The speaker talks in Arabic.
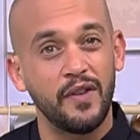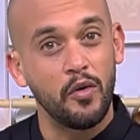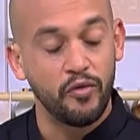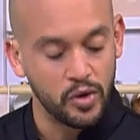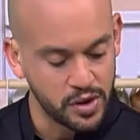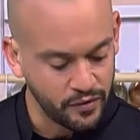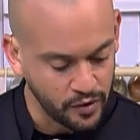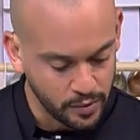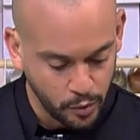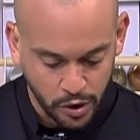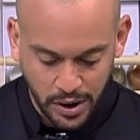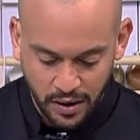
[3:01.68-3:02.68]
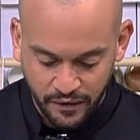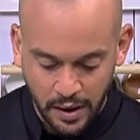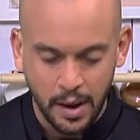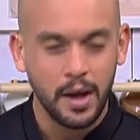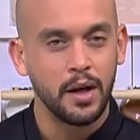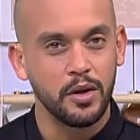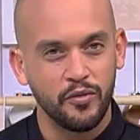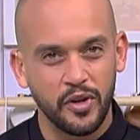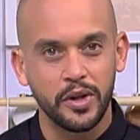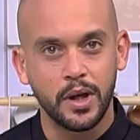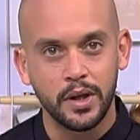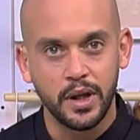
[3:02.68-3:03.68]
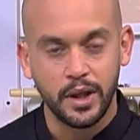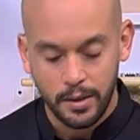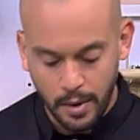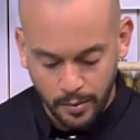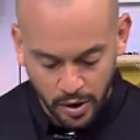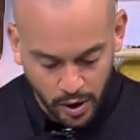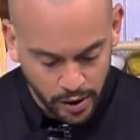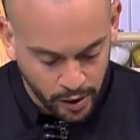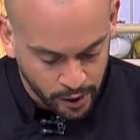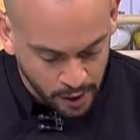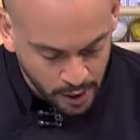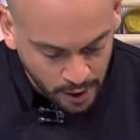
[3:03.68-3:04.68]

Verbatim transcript: او في وصفات مختلفه يفضل ان احنا نبقى بنغير